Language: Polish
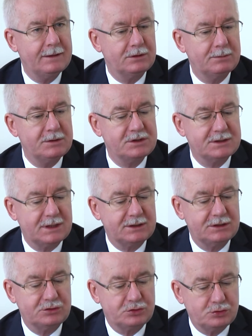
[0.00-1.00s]
To będzie
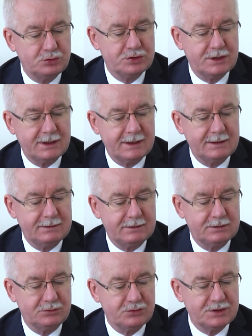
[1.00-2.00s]
takie duże,
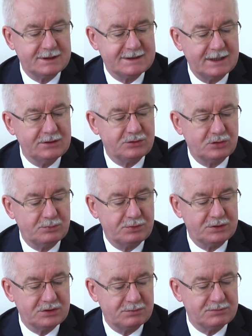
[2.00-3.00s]
duże centrum,
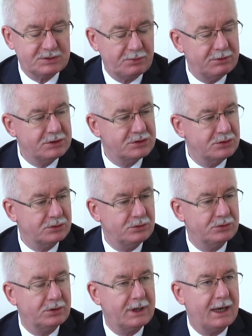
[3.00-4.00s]
powiedziałbym,
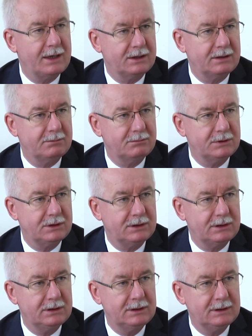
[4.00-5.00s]
społeczno-kulturalne.
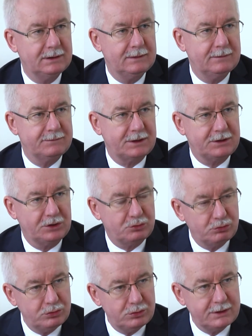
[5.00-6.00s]
My w takiej
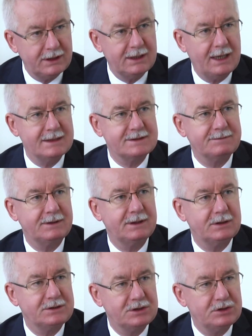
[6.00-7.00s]
długiej
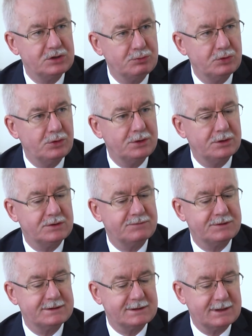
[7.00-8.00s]
nazwie chcieliśmy ująć
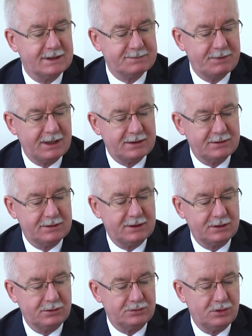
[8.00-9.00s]
wszystkie aspekty
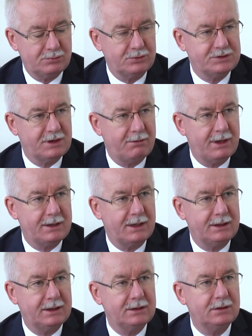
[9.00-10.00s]
tego domu, działania
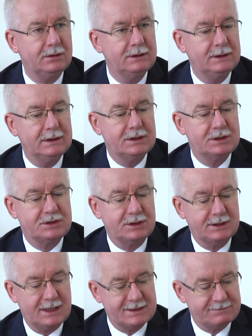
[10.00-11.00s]
jego czyli
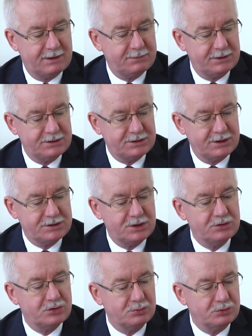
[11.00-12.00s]
nazwa będzie
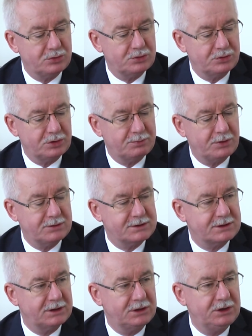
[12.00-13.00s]
Centrum Kultury
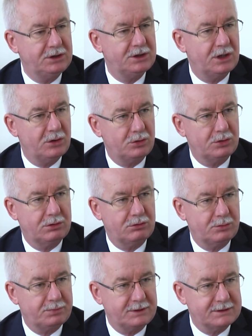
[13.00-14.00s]
Polskiej i Dialogu
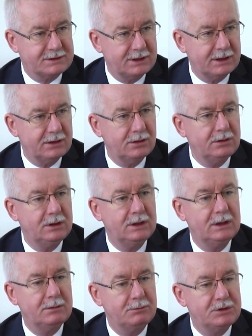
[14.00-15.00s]
Europejskiego,
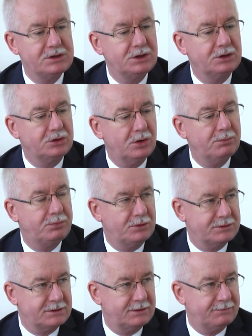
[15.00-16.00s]
myślnik Dom
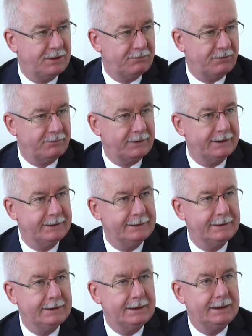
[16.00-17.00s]
Polski w Lwowie.
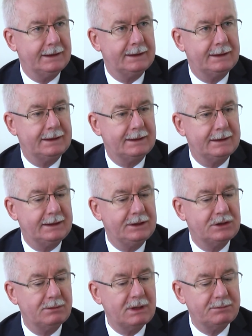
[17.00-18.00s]
E, I
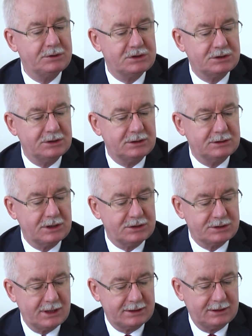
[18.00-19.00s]
to ma być
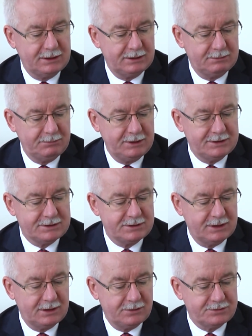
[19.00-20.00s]
też takie
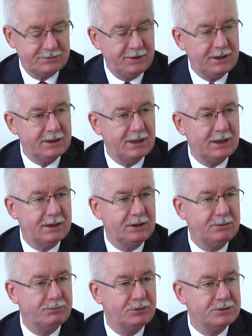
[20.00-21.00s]
miejsce ożywienia i
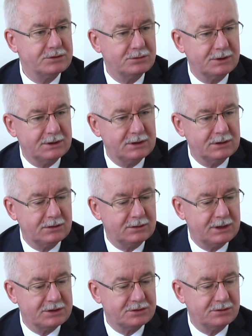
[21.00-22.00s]
impulsu nie tylko
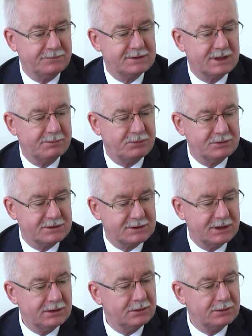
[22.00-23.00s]
dla środowiska
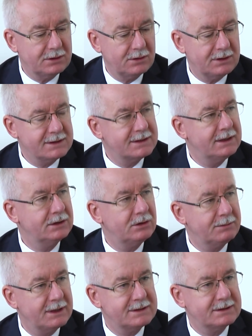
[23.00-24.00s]
polskiego, tylko dla całego
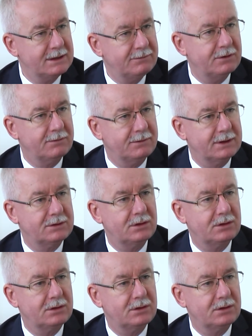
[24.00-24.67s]
miasta Lwowa.